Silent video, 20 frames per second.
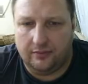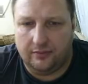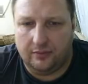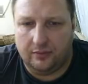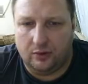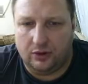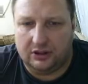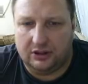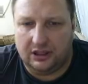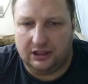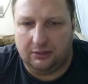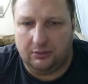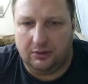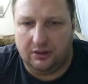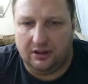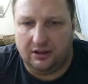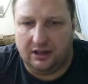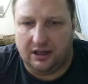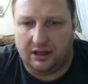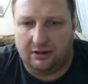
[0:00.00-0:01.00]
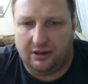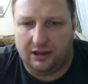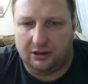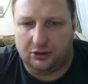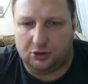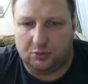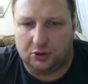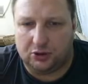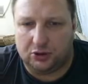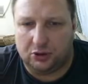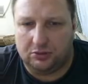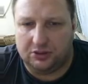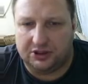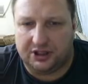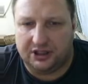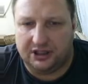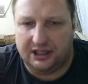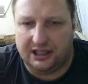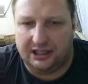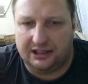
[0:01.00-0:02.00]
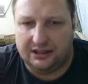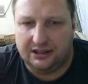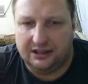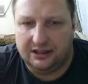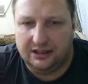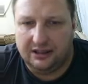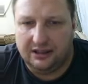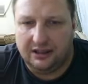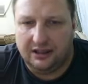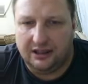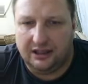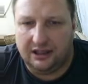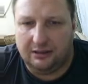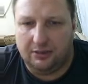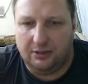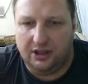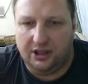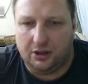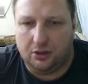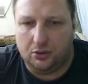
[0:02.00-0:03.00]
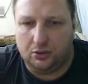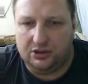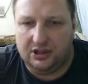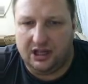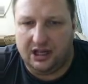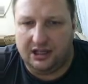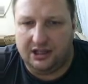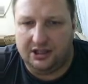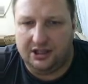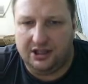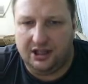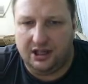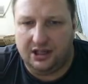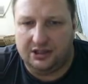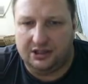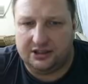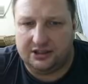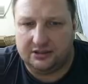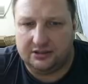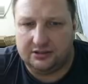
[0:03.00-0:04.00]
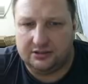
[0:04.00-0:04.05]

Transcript: Вот надо было на Равану способность кидать. Она бы никуда не делась.